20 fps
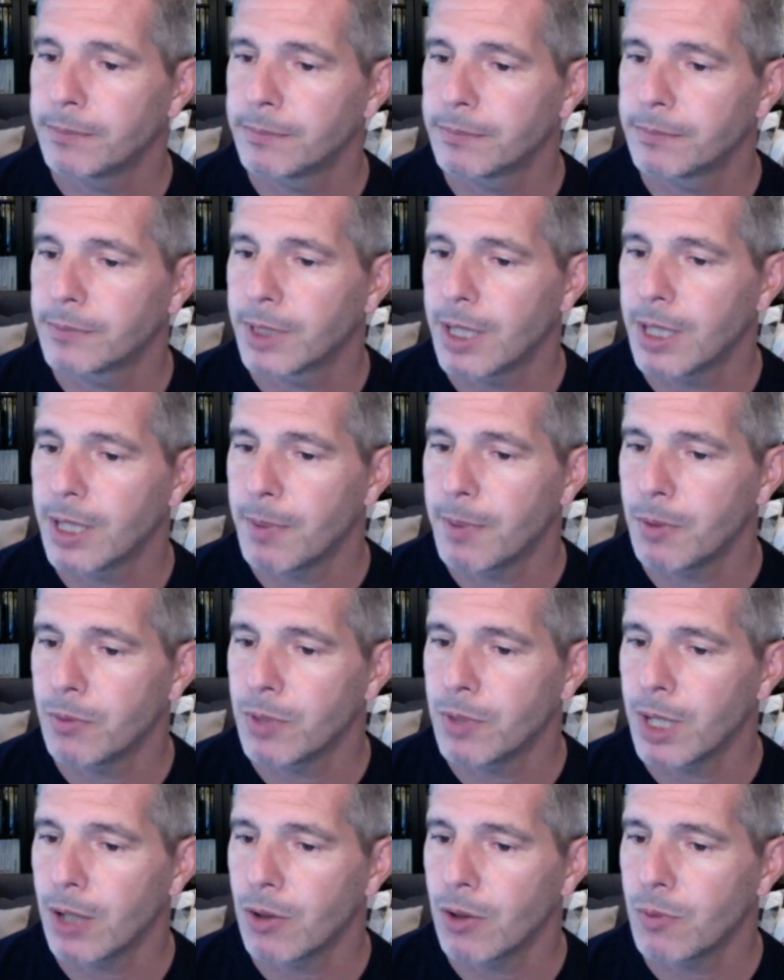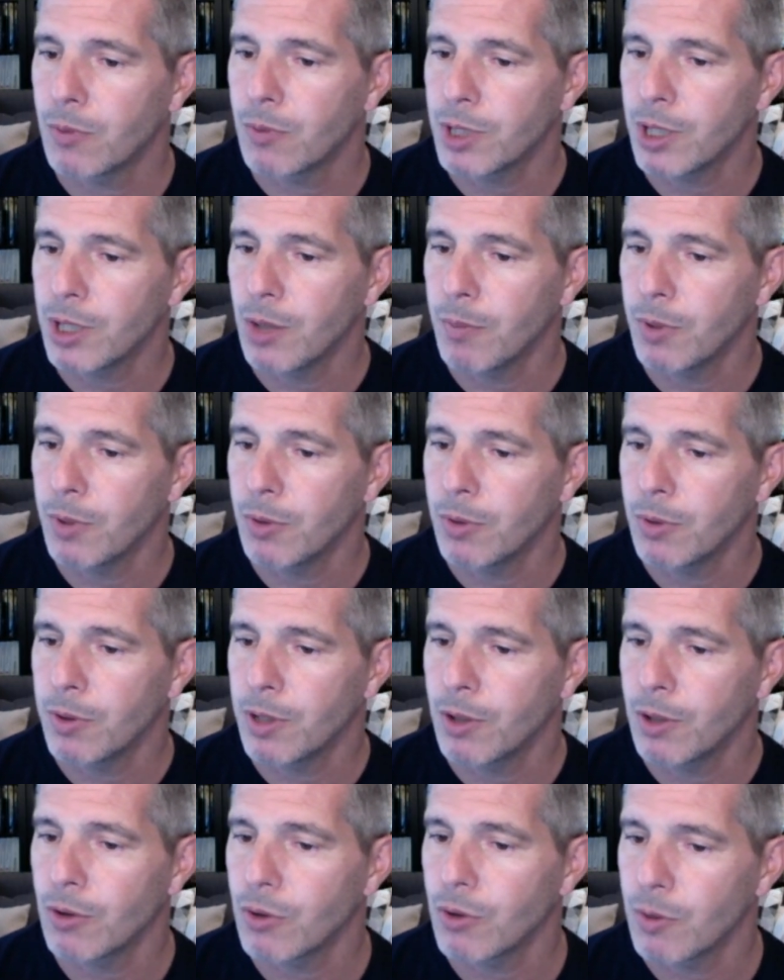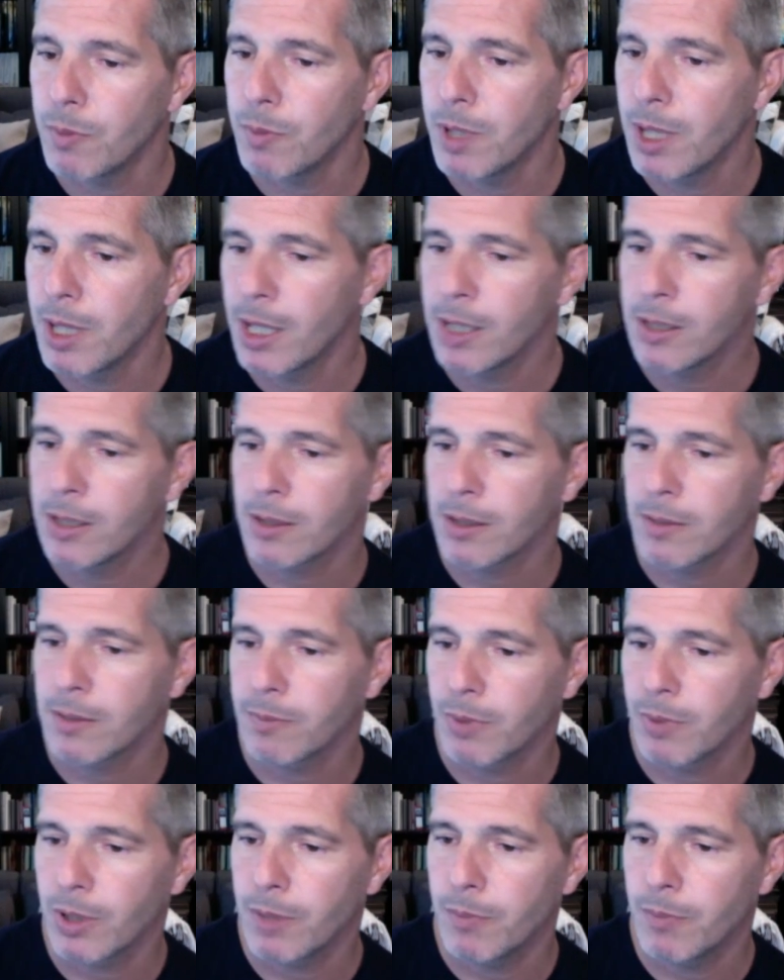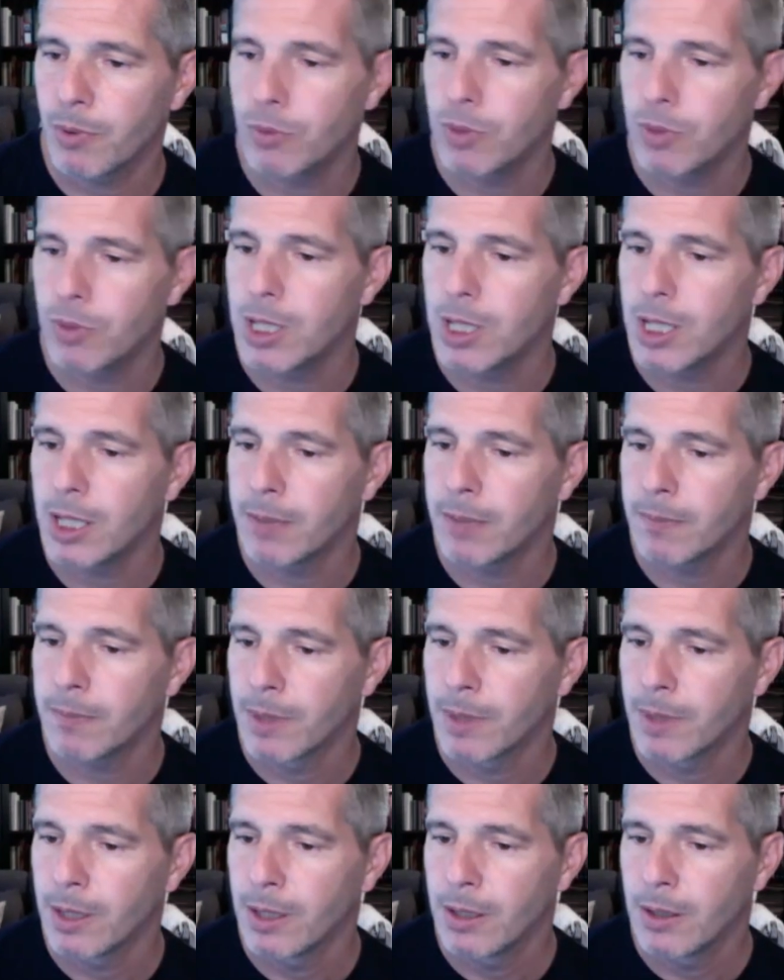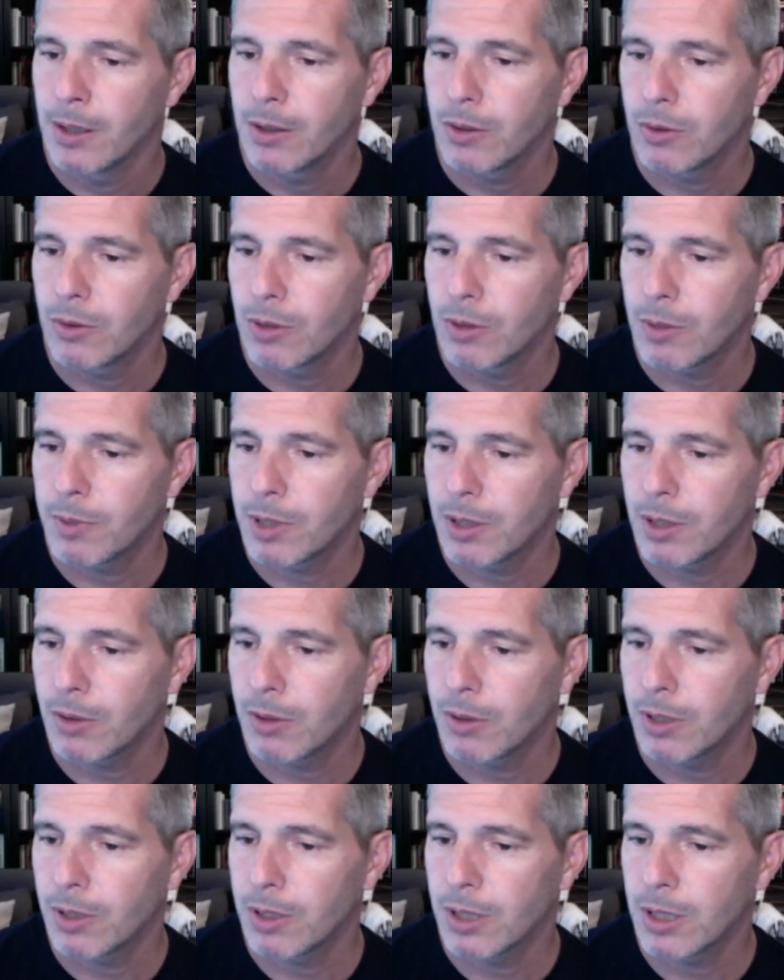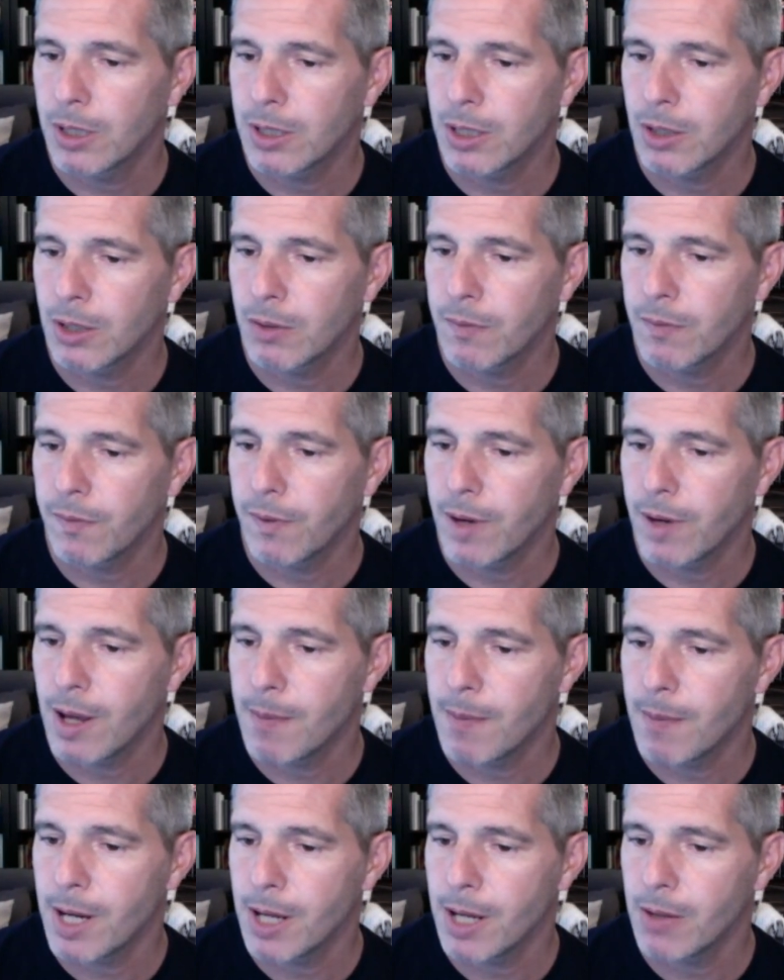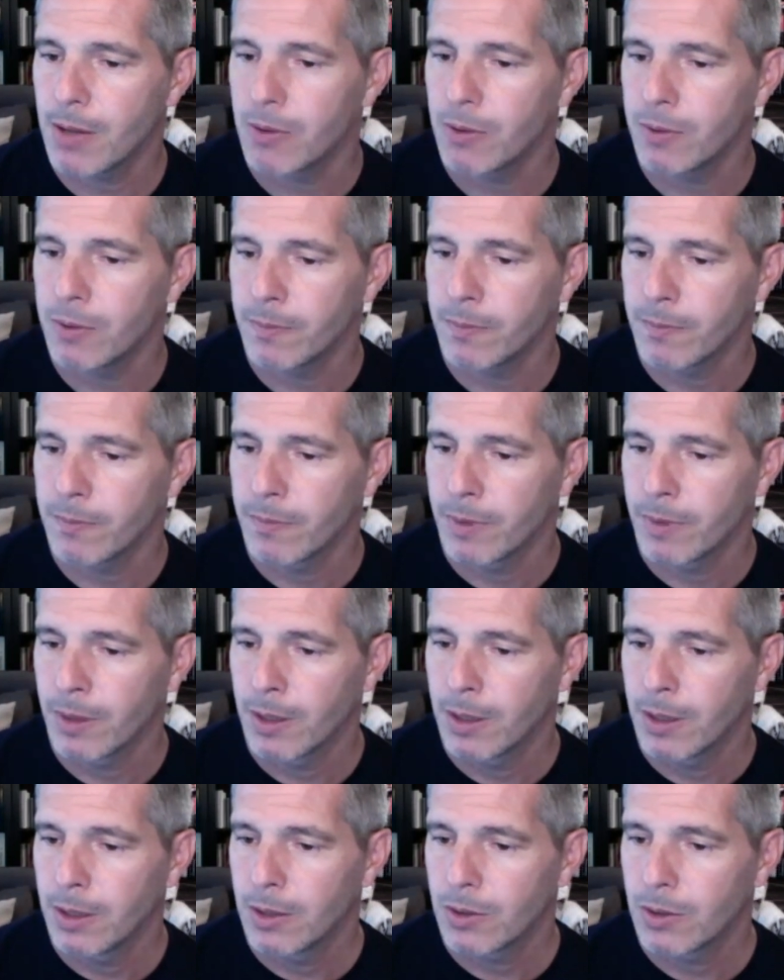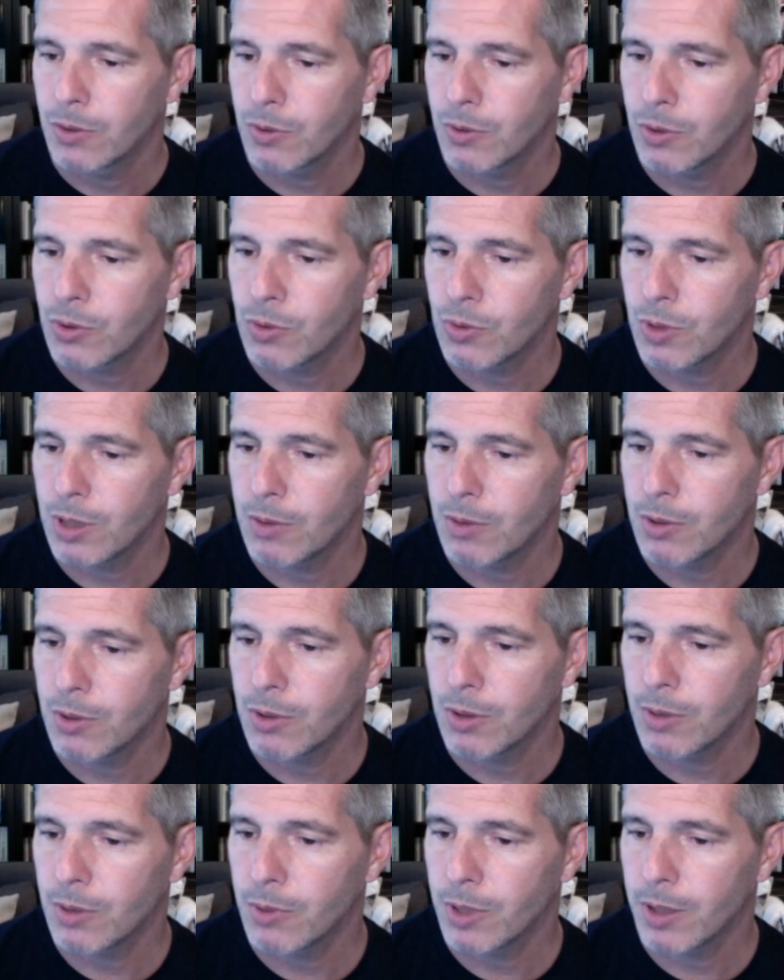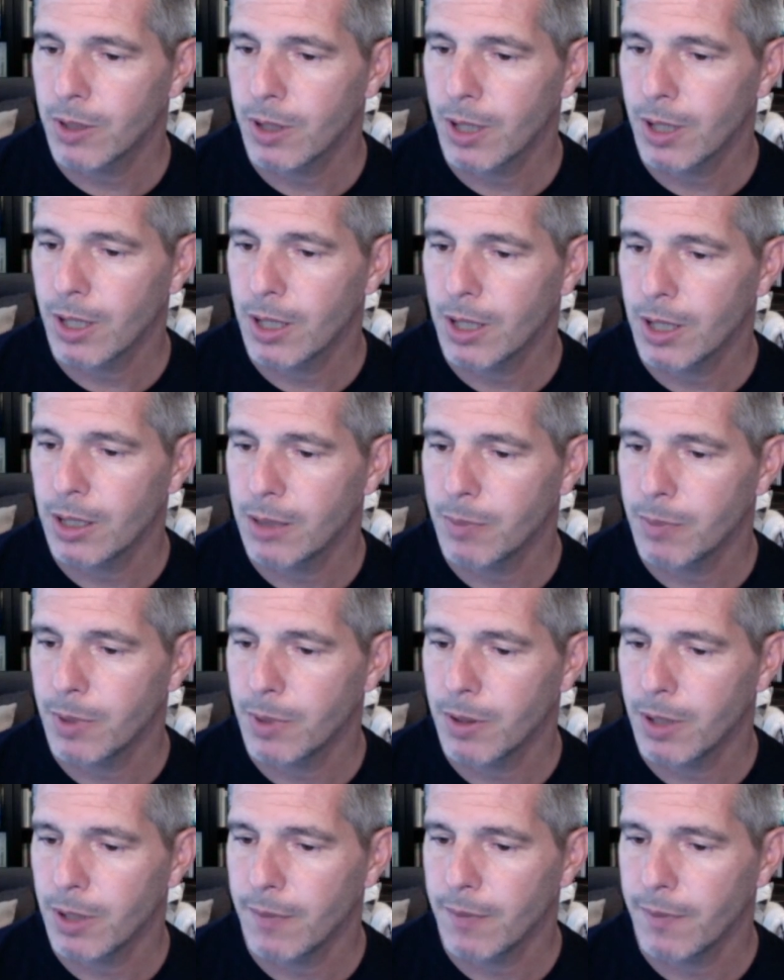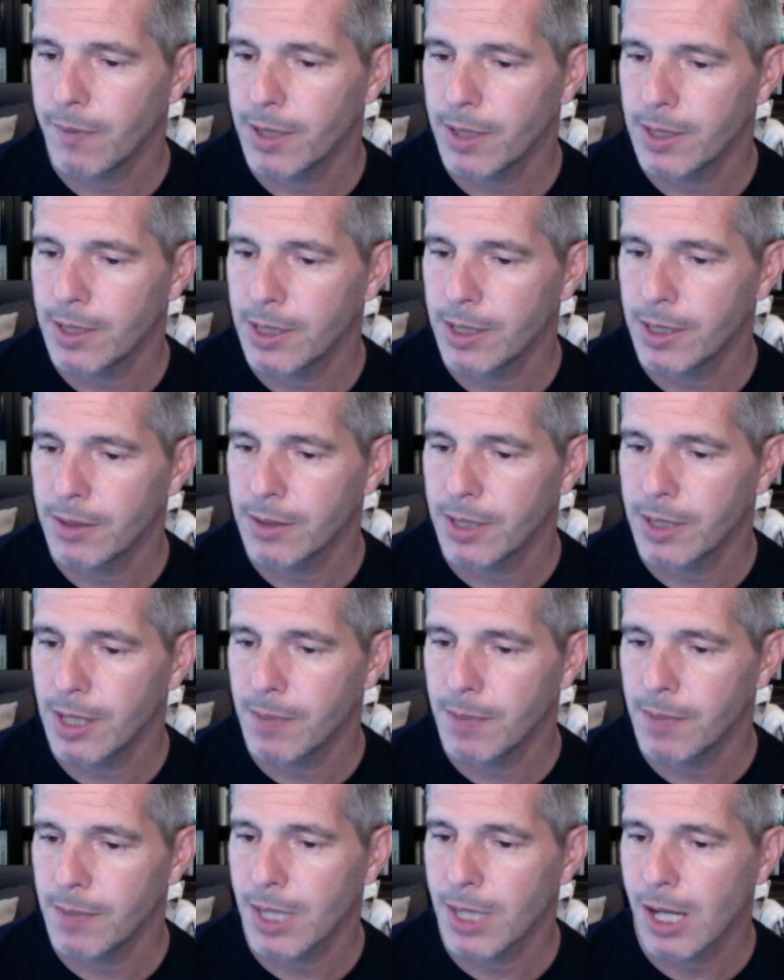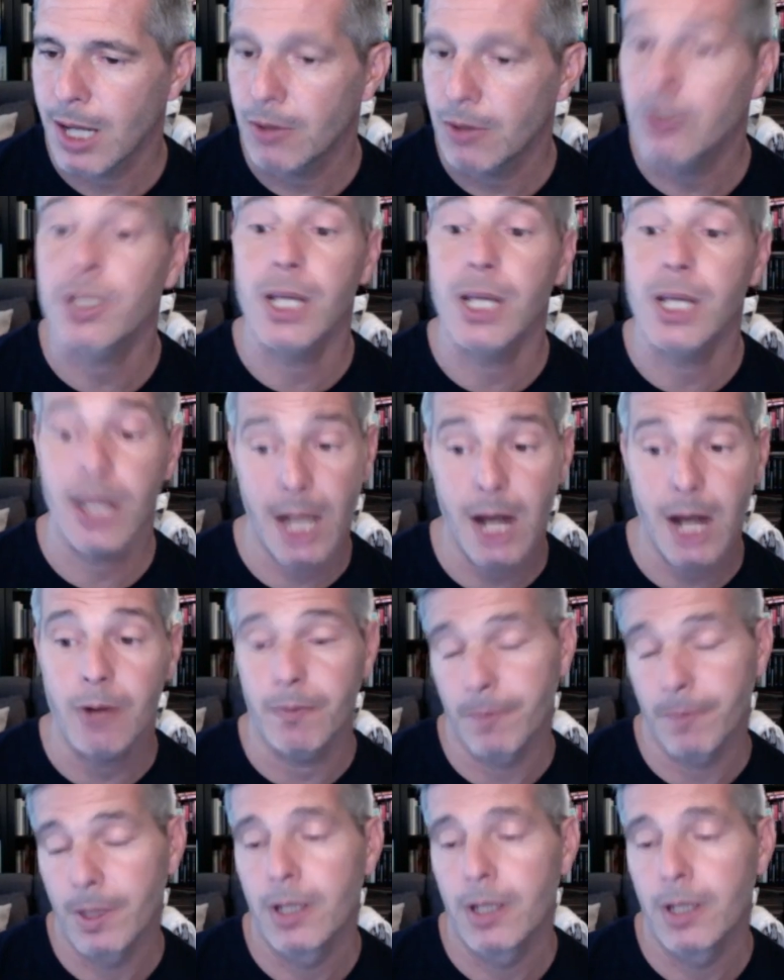quería preguntar, ¿cómo sería un menú de cinco comidas? Por ejemplo, un día, yo también tengo el intestino inflamado, sonidos curativos con la boca cerrada, y para decir la frase sería mental, ¿no? Sí, claro.